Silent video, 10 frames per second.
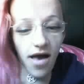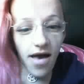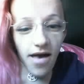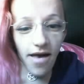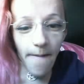
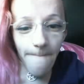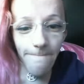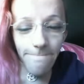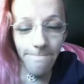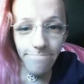
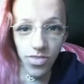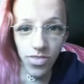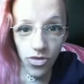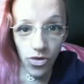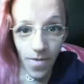
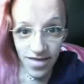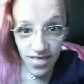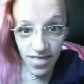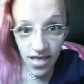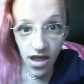Um, domani
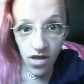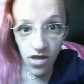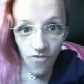sera,